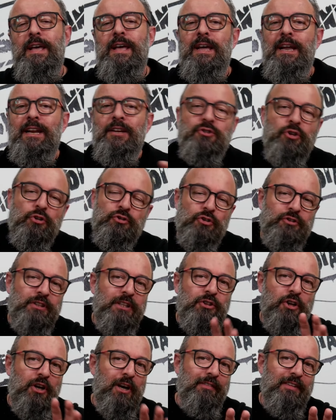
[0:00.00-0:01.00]
Il
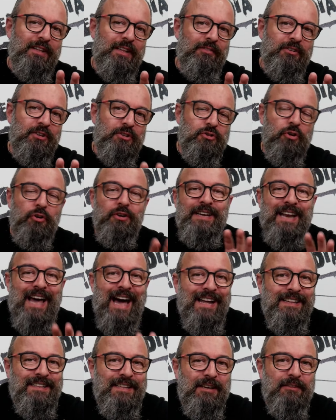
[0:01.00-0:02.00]
sottotitolo l'avete visto,
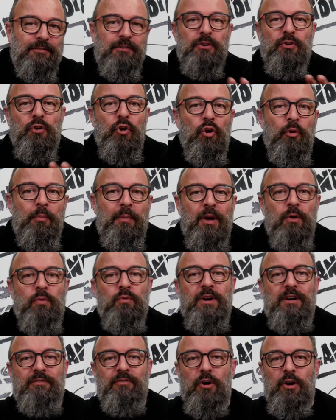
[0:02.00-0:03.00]
Native come
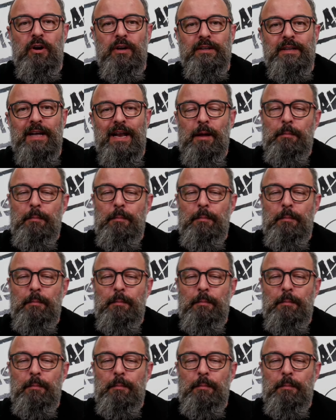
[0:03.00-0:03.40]
una volta.